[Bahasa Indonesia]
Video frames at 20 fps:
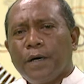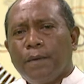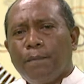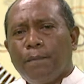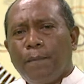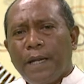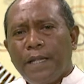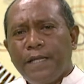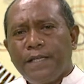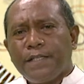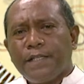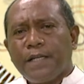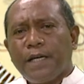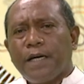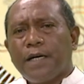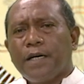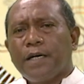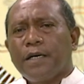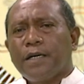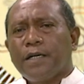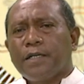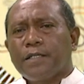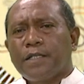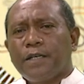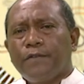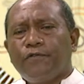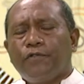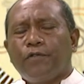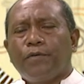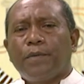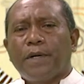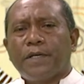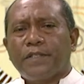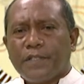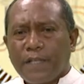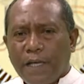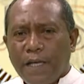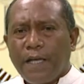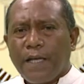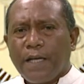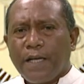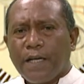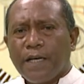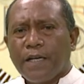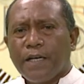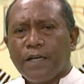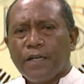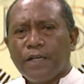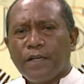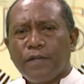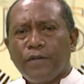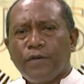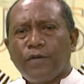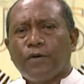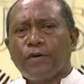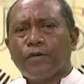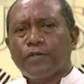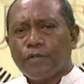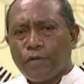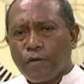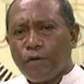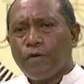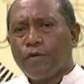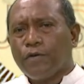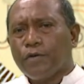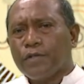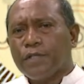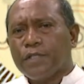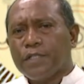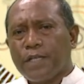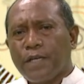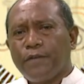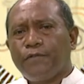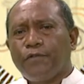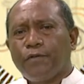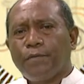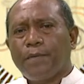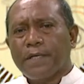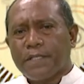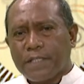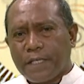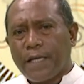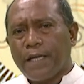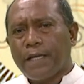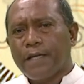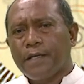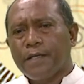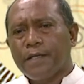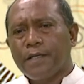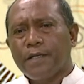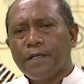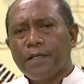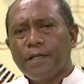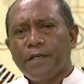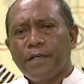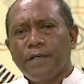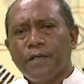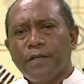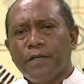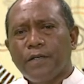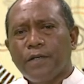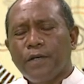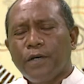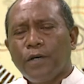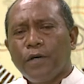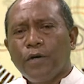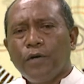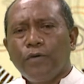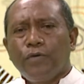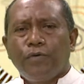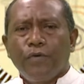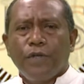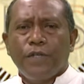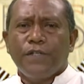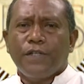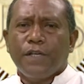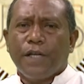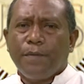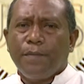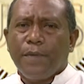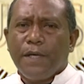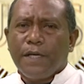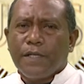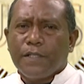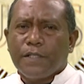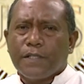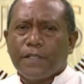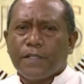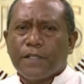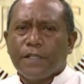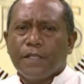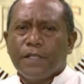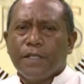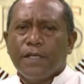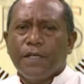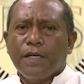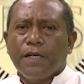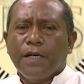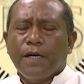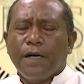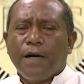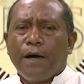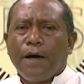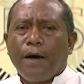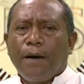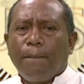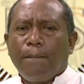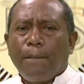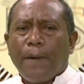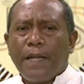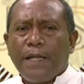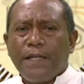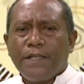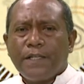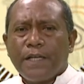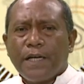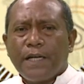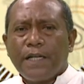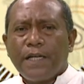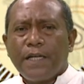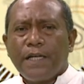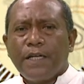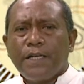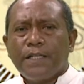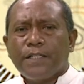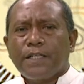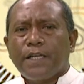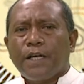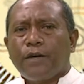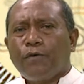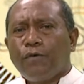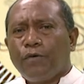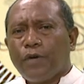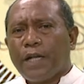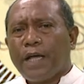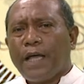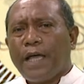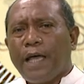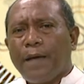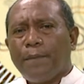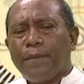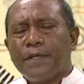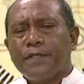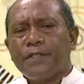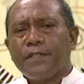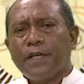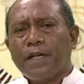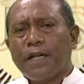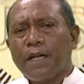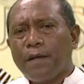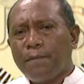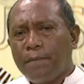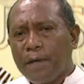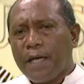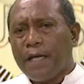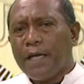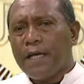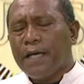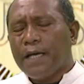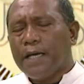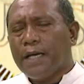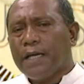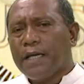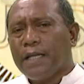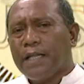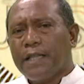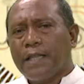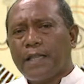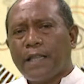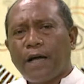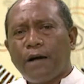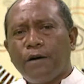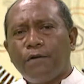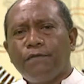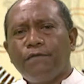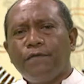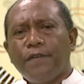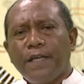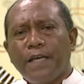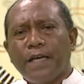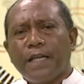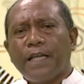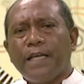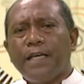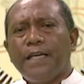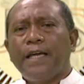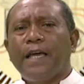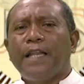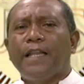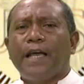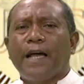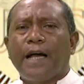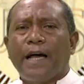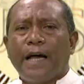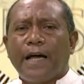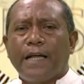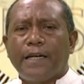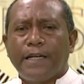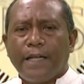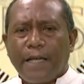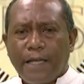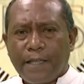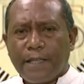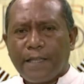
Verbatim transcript: malisang se foba se nok solok se foba se turi jeremias malisang ne se kona ema ser nebe tau fiar ya andet